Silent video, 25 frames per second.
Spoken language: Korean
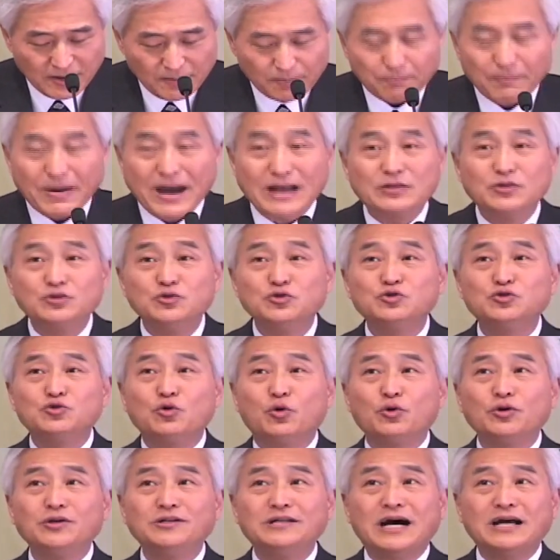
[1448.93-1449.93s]

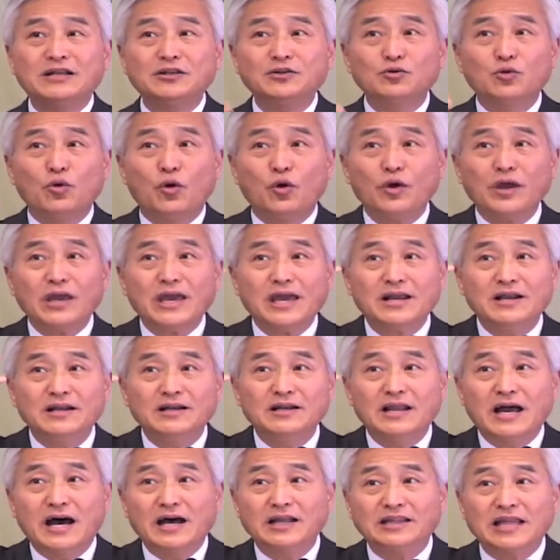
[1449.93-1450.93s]
만족이란 그
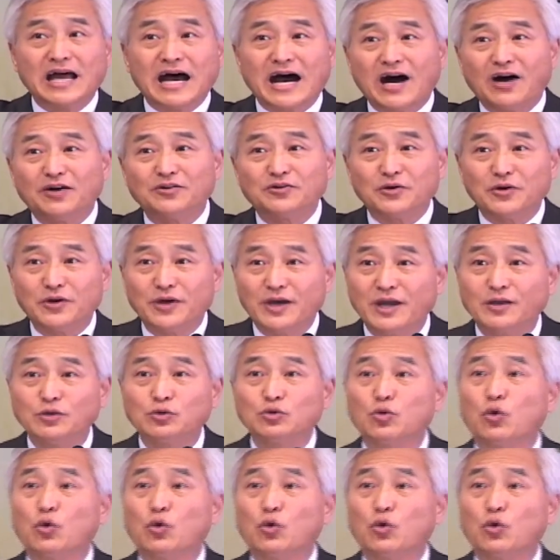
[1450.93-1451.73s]
헬라 단어의